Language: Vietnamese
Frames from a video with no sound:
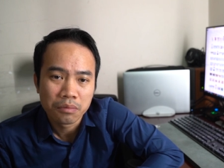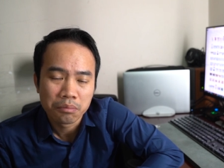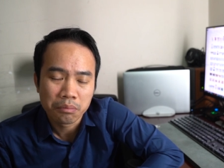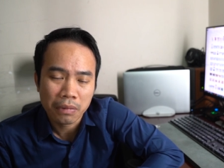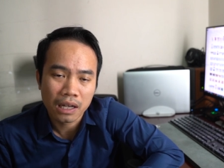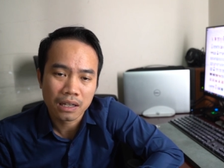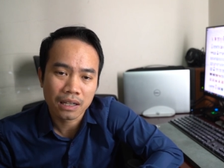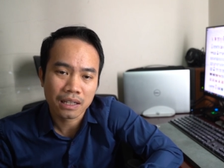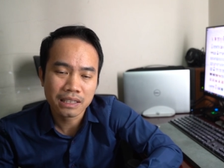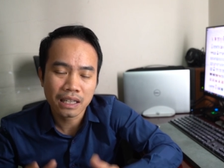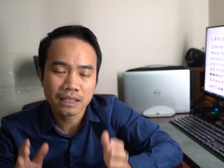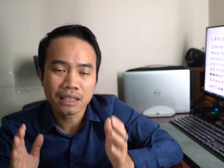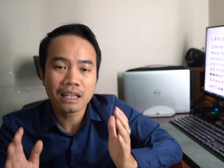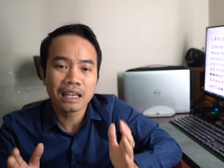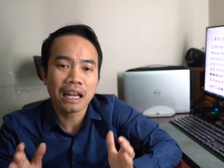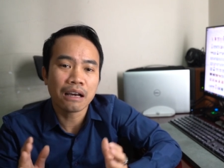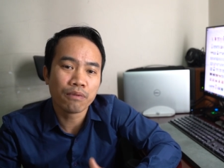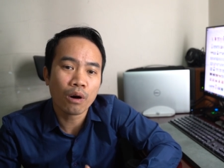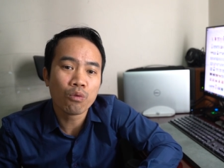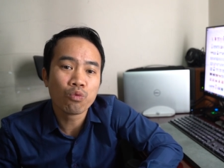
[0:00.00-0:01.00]
mà cái diện tích
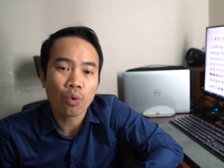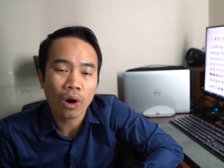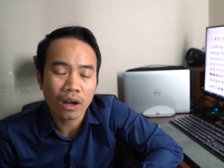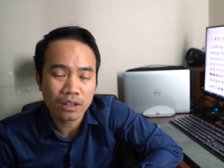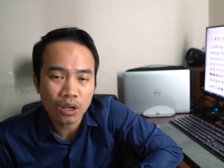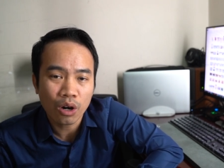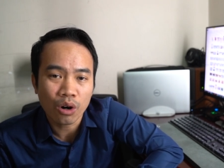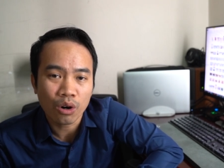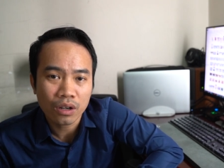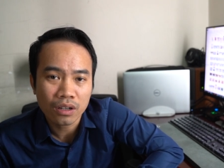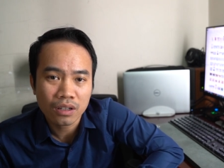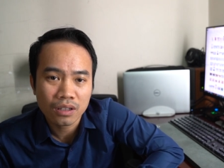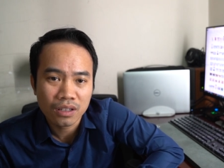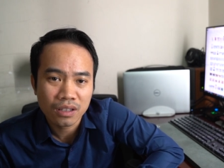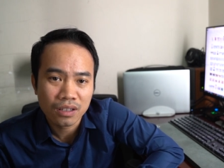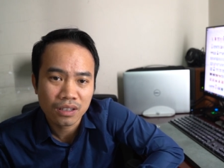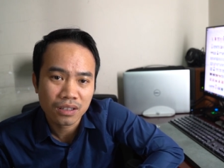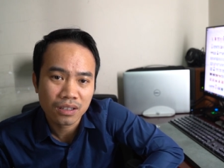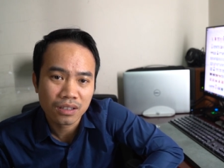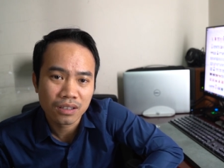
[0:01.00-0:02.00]
làm phông quá nhỏ ấy
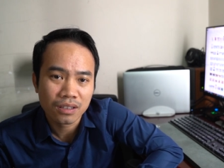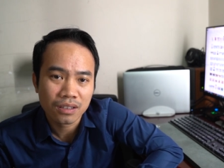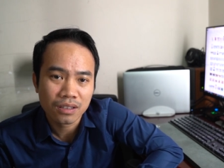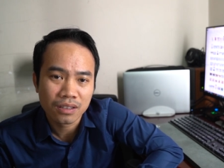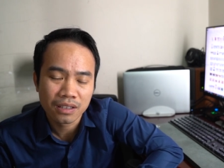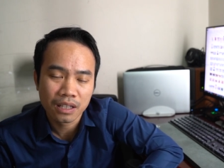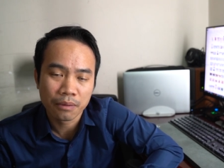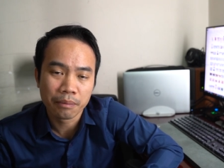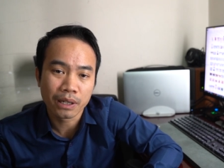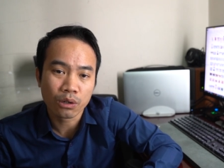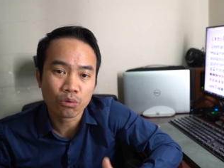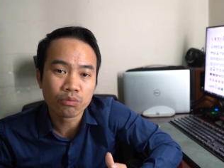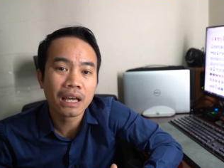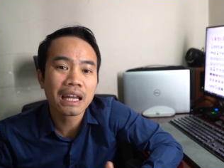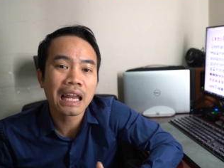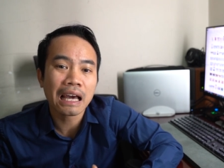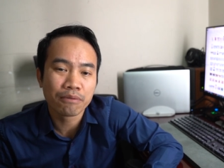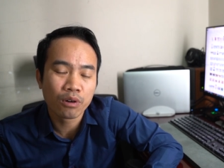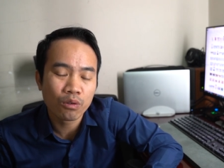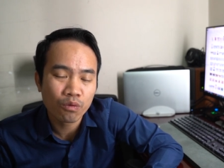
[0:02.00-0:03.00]
thì mình cũng
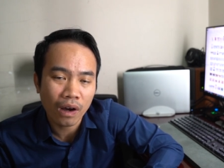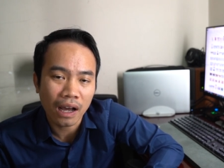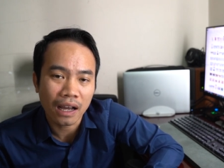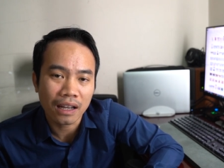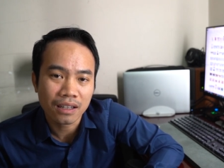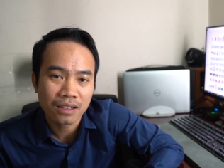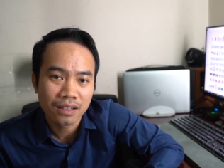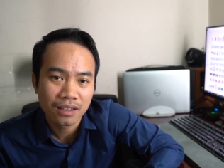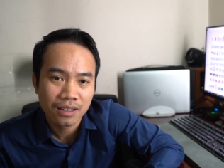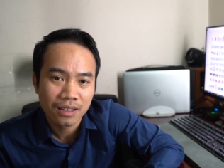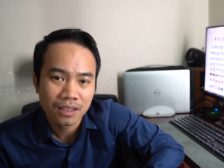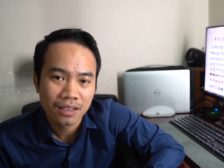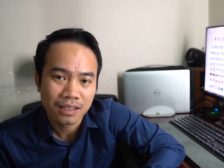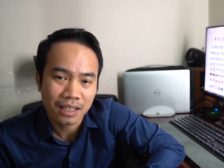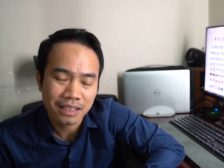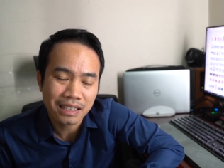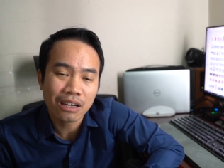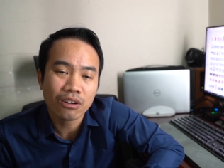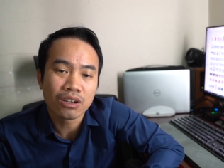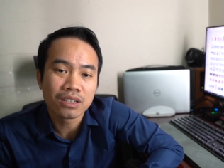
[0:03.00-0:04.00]
nên làm phông vải
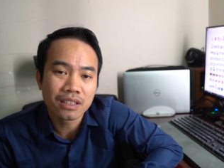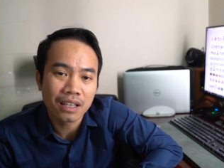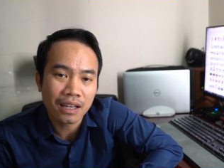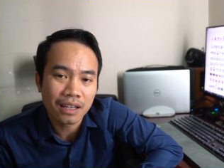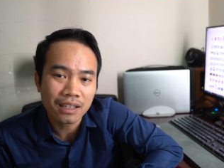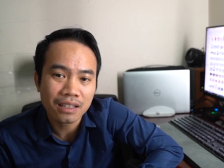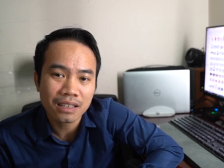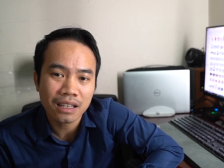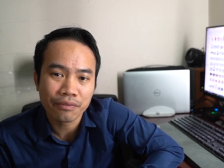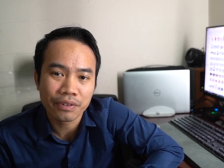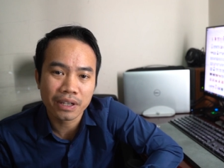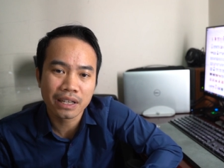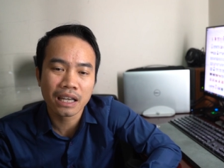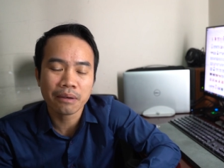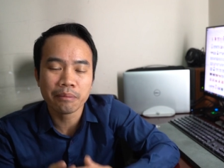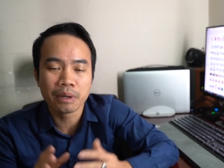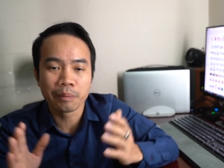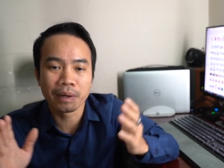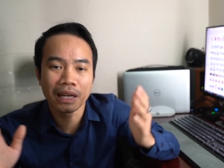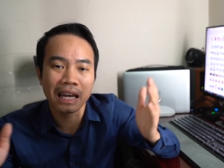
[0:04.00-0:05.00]
tại sao lại như thế tại vì
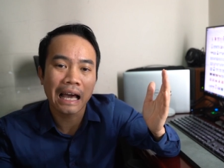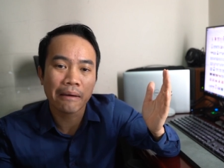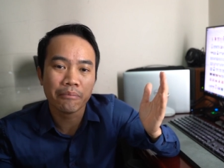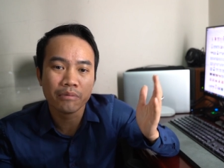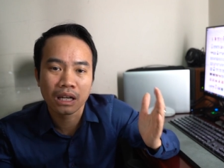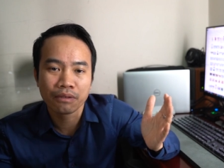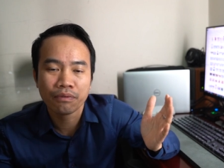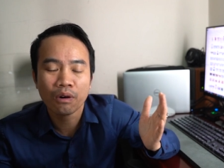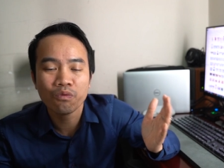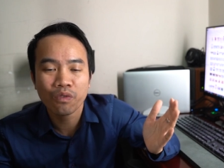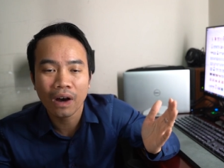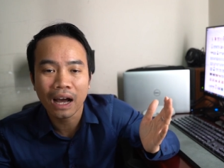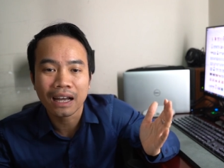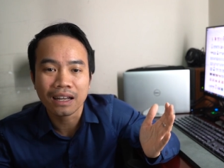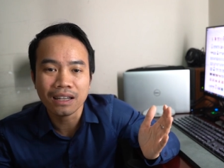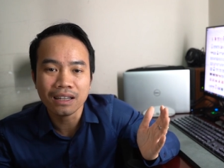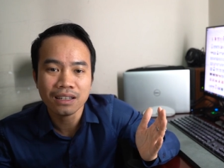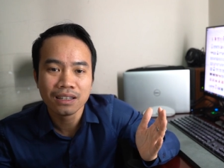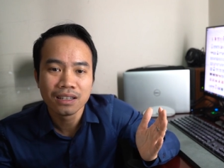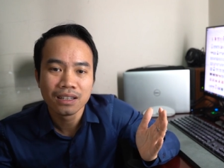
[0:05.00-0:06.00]
khi mà mình làm một cái phông
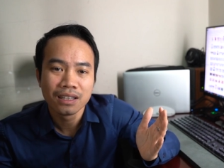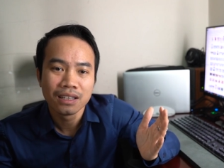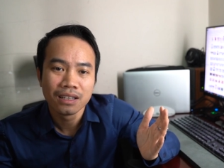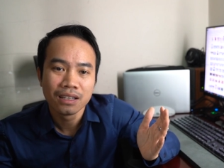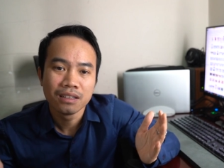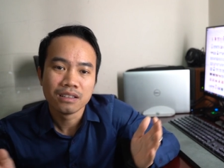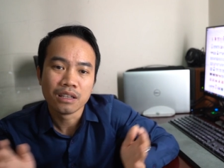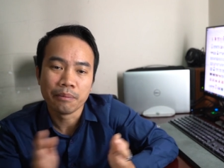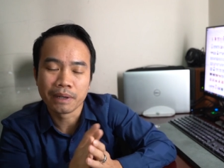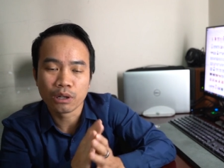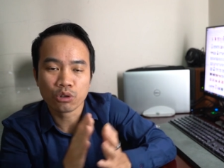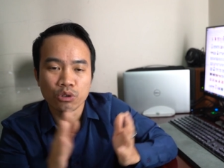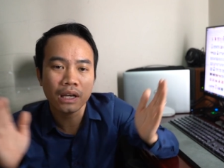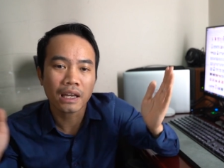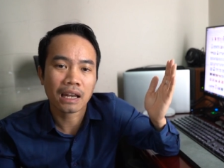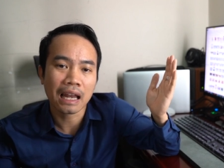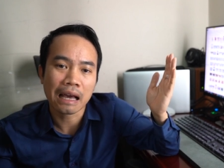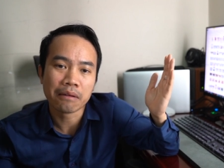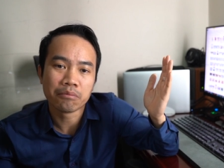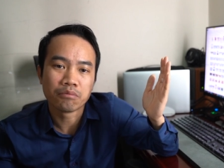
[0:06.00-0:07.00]
vải ấy thì mình có
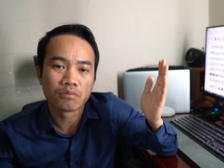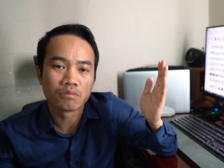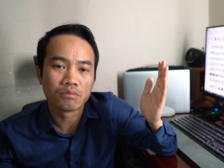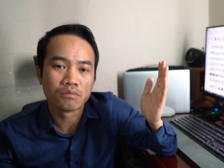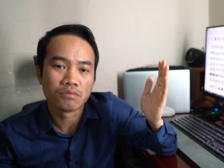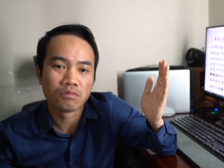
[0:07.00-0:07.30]
thể làm